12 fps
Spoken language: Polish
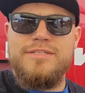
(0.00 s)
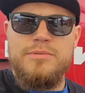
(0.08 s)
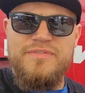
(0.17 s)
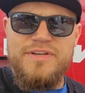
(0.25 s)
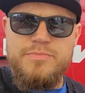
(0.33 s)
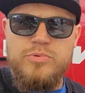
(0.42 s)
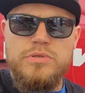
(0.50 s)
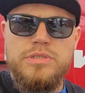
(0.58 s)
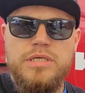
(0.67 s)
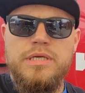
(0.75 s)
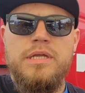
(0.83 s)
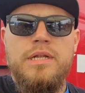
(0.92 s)
zdobywać
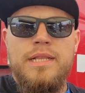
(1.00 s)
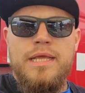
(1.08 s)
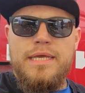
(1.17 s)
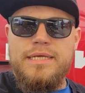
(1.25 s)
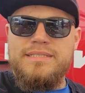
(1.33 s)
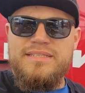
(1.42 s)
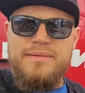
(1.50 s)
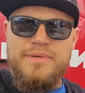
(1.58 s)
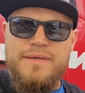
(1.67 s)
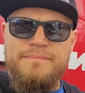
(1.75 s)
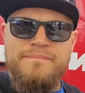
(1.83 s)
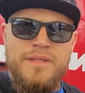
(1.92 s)
punkty,
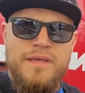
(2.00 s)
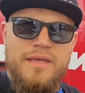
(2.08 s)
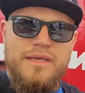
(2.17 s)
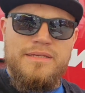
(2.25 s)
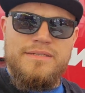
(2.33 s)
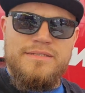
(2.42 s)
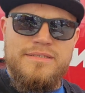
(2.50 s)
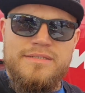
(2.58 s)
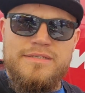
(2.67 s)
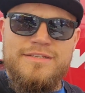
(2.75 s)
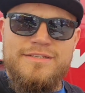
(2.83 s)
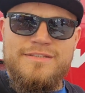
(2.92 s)
chcemy
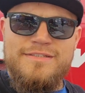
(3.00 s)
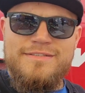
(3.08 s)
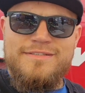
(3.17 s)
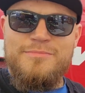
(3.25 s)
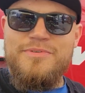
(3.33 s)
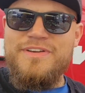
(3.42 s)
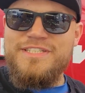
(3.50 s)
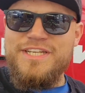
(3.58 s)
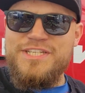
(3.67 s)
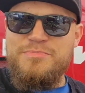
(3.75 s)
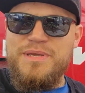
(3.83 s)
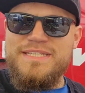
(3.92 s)
zdobywać
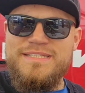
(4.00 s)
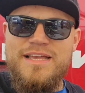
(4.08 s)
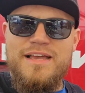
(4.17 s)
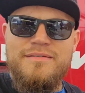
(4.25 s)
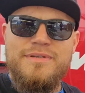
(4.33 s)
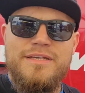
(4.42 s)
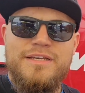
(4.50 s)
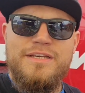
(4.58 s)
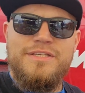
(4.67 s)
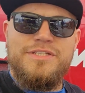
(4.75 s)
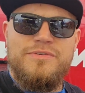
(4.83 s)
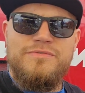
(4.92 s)
jakieś miejsca
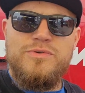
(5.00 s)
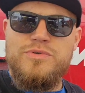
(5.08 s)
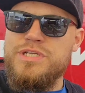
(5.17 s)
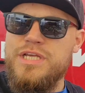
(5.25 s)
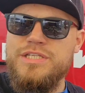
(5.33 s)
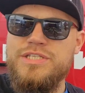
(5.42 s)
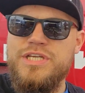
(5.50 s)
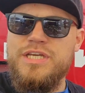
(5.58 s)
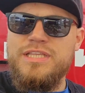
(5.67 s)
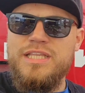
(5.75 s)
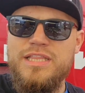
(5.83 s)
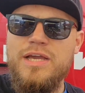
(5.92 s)
i się wyróżniać
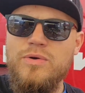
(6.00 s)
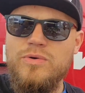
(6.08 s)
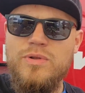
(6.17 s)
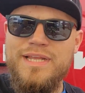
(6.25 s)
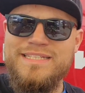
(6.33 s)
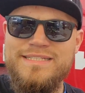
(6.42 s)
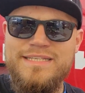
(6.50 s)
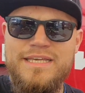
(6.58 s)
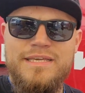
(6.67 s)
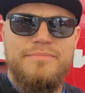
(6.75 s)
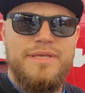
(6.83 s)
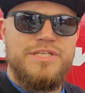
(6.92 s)
na tle
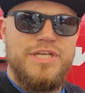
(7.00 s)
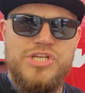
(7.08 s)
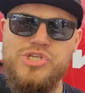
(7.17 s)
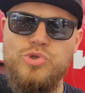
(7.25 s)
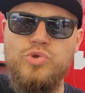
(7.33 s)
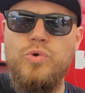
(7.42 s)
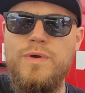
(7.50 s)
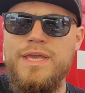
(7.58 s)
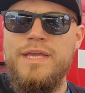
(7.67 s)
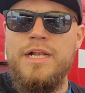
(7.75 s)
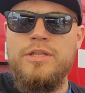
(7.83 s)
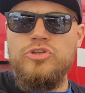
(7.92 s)
konkurencji, mieć jakieś tytuły,
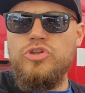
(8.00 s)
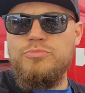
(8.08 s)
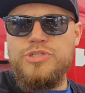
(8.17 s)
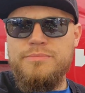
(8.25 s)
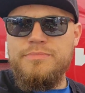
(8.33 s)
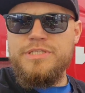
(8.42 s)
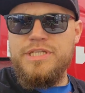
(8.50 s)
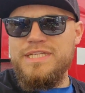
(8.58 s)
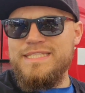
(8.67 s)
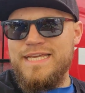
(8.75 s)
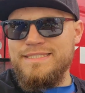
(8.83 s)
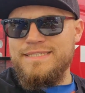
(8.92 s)
no to musimy mieć
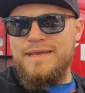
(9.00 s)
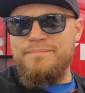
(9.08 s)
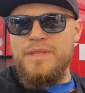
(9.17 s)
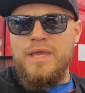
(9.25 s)
licencję.